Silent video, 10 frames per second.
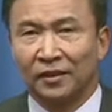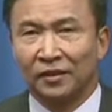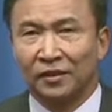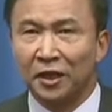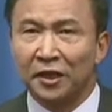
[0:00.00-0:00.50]

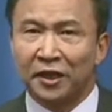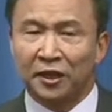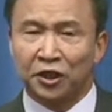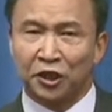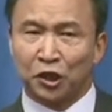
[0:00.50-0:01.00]
这一点
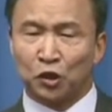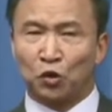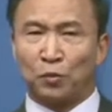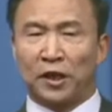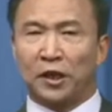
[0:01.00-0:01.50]
其实
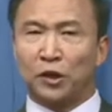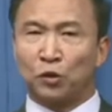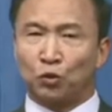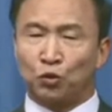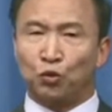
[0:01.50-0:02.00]
说明了一
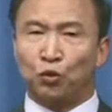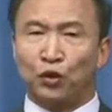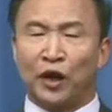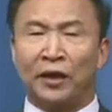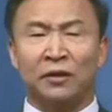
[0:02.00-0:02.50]
种语
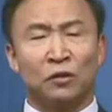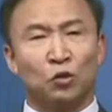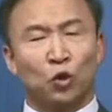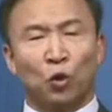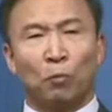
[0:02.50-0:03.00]
言
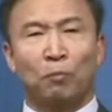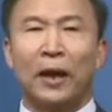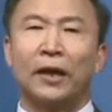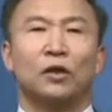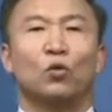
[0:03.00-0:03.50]
崇
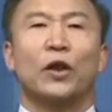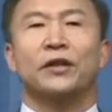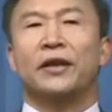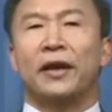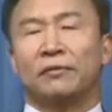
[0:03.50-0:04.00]
拜的观
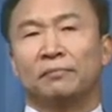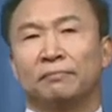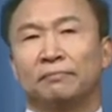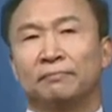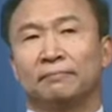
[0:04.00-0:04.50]
念。
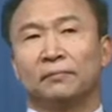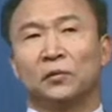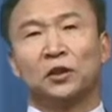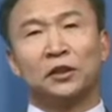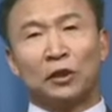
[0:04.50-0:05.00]

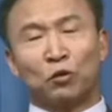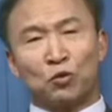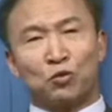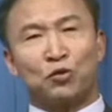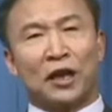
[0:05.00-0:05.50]
自然对
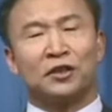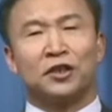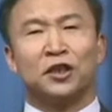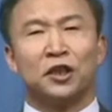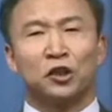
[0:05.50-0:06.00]
语言
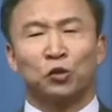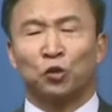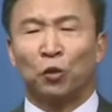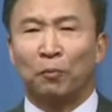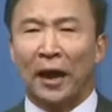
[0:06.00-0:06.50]
形式就
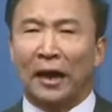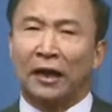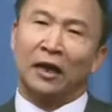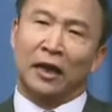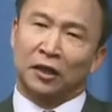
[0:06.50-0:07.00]
崇拜
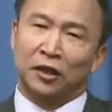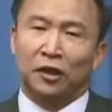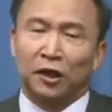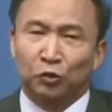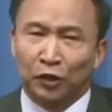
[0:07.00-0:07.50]
了，还可
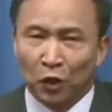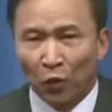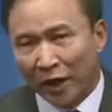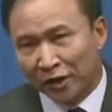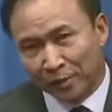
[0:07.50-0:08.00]
能对他
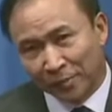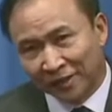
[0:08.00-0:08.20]
怀疑吗？